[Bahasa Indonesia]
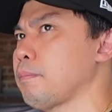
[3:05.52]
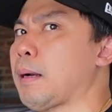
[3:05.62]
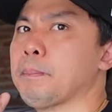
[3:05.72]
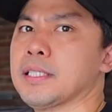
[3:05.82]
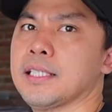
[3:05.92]

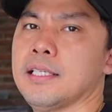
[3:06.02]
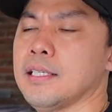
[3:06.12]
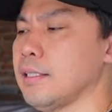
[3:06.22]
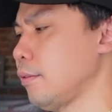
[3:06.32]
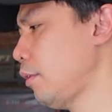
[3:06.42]
kampasnya
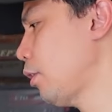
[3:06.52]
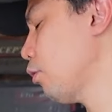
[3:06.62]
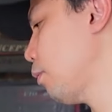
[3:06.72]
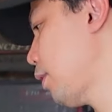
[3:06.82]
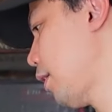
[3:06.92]
aja udah
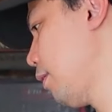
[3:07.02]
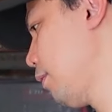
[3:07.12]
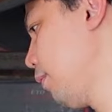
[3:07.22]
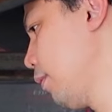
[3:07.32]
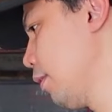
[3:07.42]
cukup dan
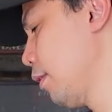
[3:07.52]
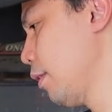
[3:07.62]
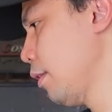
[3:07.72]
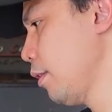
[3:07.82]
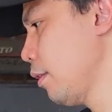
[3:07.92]

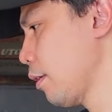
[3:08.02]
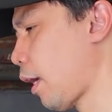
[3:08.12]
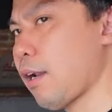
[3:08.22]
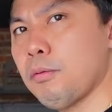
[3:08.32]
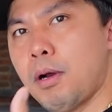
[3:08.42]

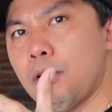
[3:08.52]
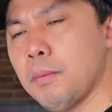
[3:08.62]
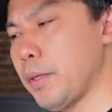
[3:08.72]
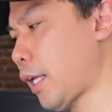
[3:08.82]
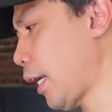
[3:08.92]
kalau mau
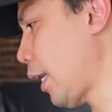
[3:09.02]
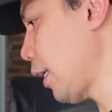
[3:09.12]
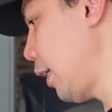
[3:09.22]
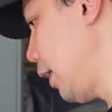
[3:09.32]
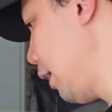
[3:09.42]
lebih keren
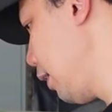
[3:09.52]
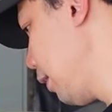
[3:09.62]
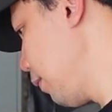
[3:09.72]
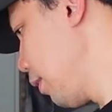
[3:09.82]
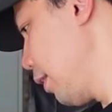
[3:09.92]
lagi,
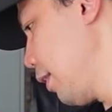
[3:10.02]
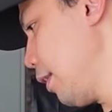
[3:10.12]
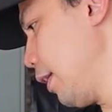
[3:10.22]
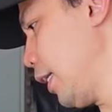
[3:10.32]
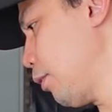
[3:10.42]

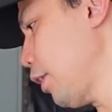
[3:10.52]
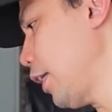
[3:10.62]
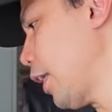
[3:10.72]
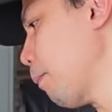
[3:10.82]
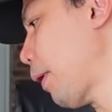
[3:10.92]
itunya
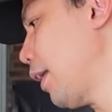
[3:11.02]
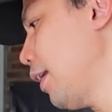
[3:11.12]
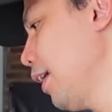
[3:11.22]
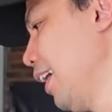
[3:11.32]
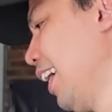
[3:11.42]
di repaint.